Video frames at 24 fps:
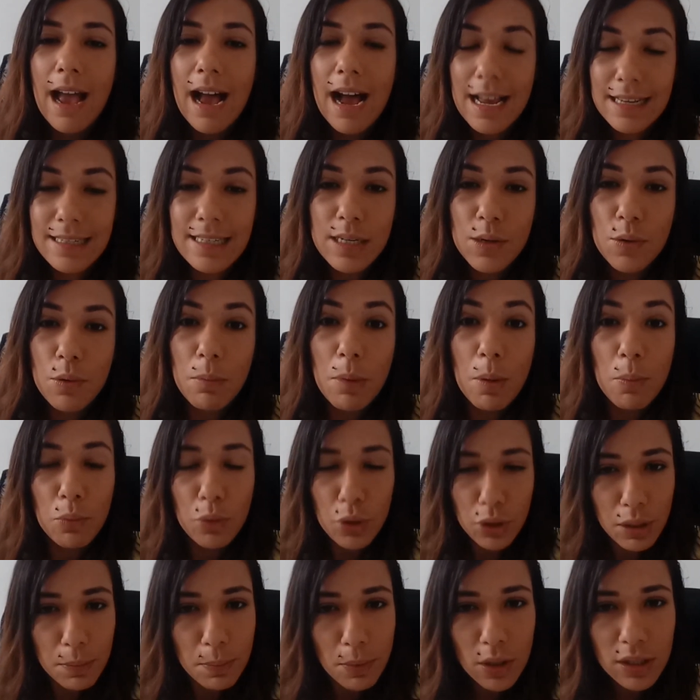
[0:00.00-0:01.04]
Assim como é
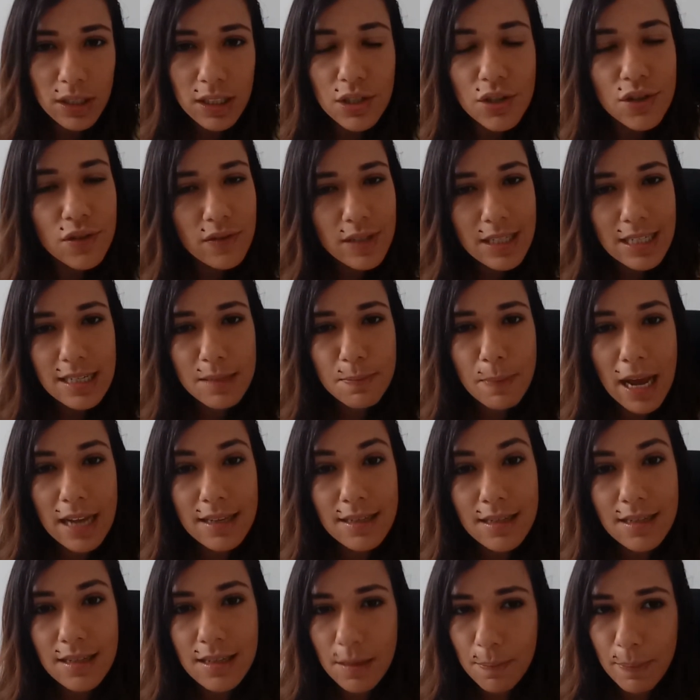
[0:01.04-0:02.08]
muito importante que vocês
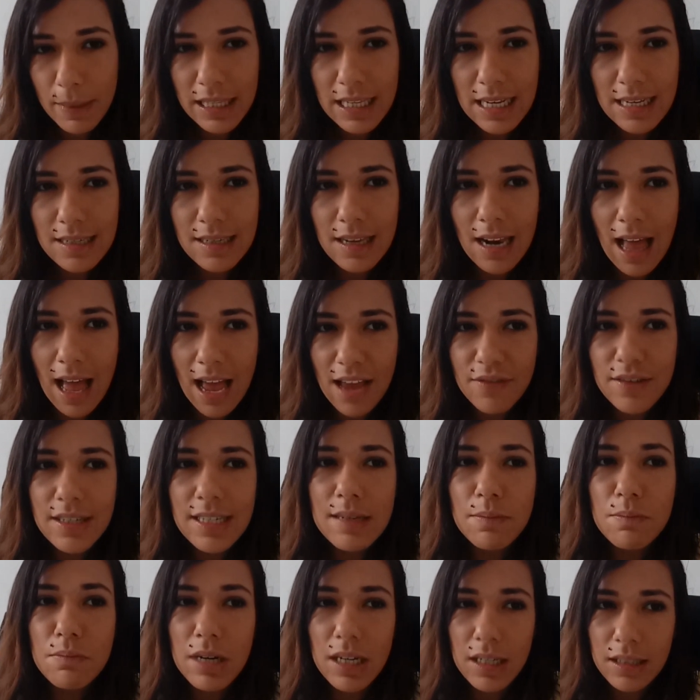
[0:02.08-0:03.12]
participem das lives
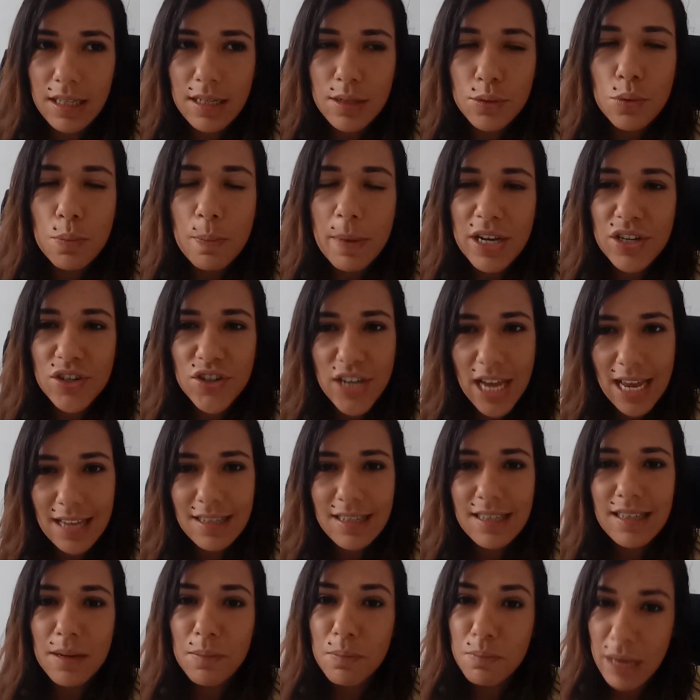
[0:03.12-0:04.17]
e mandem
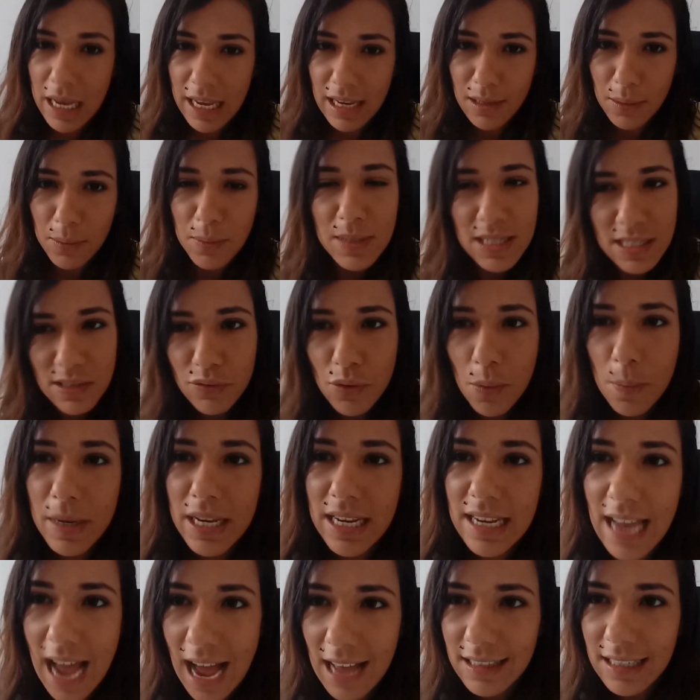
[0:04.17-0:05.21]
superchats também. Inclusive,
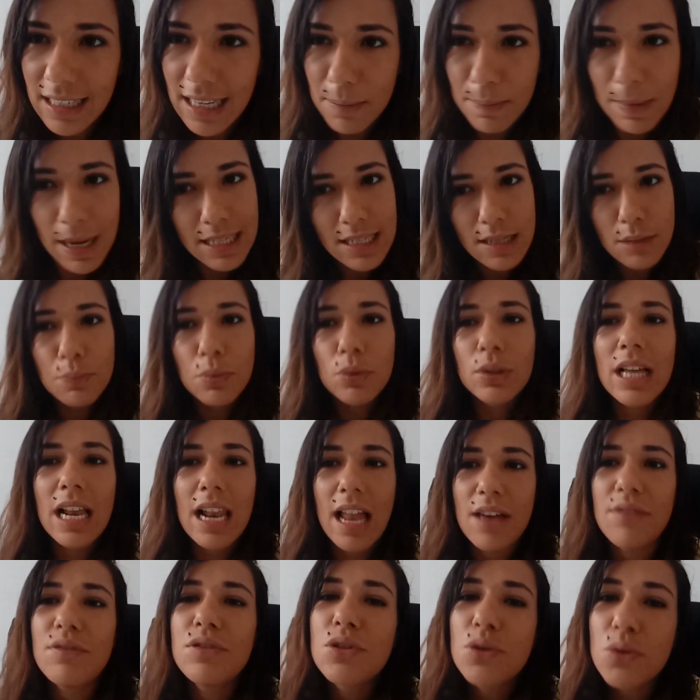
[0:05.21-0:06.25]
obrigada quem participou da
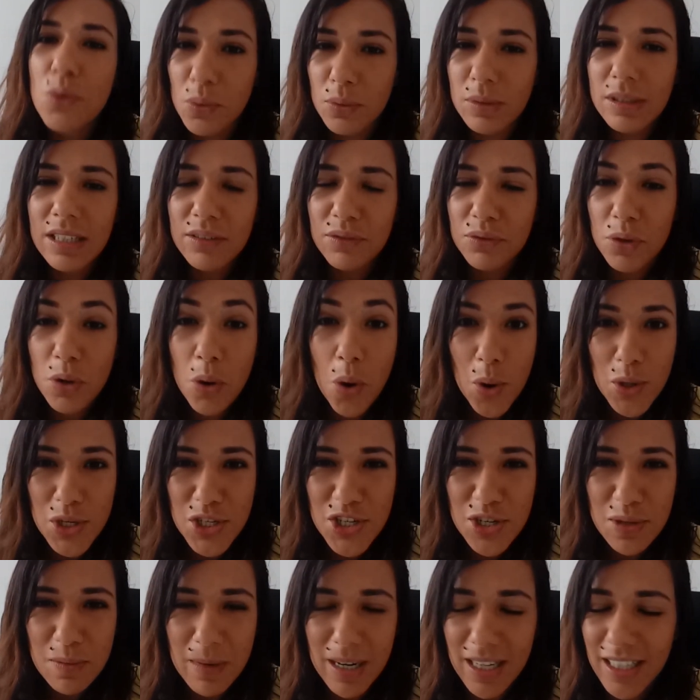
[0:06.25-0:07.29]
live de ontem, foi
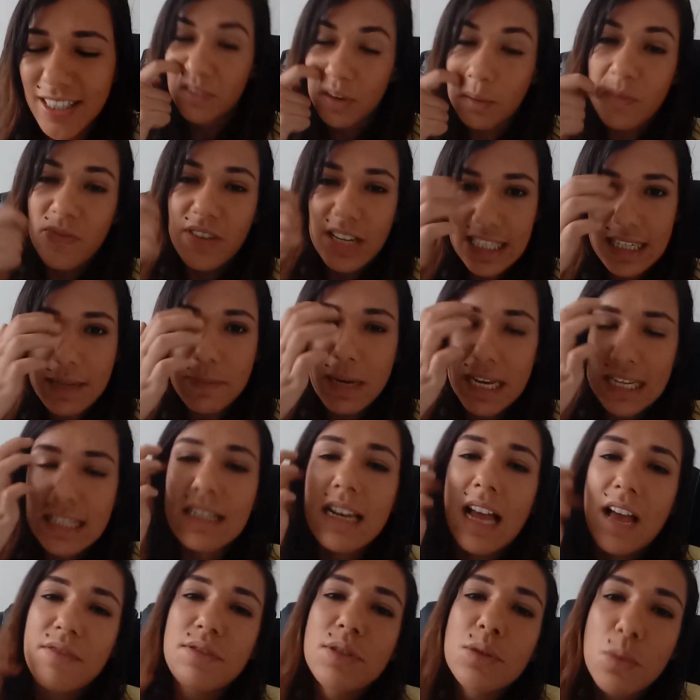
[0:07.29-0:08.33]
ótima. Vamos fazer mais
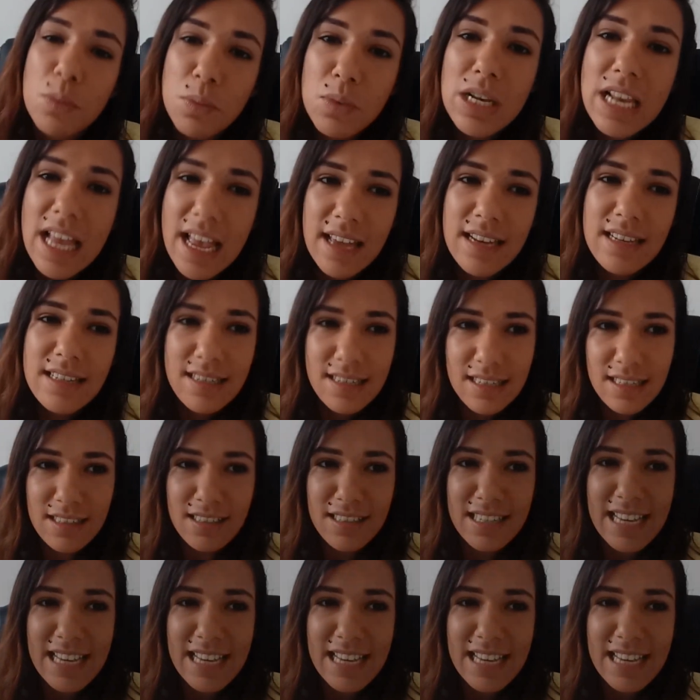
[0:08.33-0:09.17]
lives com mulheres, sim,